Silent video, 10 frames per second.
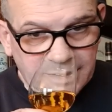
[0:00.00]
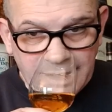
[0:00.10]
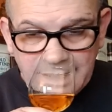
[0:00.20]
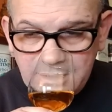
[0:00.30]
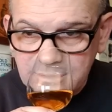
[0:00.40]

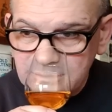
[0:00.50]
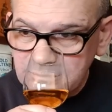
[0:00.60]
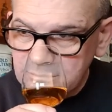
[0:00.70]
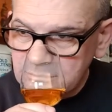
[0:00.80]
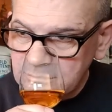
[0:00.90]
Ja.
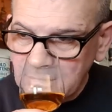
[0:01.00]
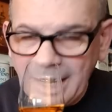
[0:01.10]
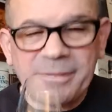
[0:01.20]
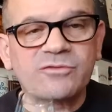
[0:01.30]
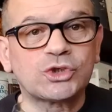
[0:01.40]

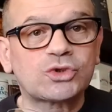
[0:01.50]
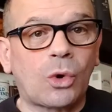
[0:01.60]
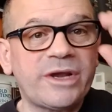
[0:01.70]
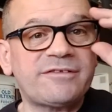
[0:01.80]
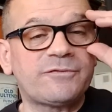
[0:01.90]
Aber so
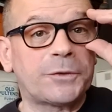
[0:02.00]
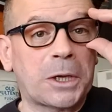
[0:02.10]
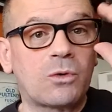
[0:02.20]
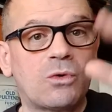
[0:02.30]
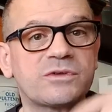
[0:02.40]
Streusel von
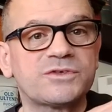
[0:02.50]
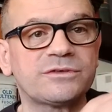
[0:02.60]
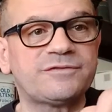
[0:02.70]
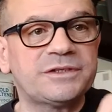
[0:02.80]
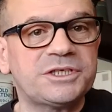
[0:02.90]
der
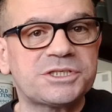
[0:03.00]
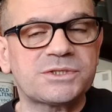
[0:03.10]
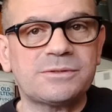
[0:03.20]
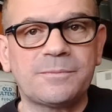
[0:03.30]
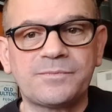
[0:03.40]
Kokosnuss finde ich
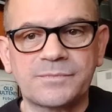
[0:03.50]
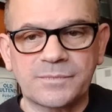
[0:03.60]
so.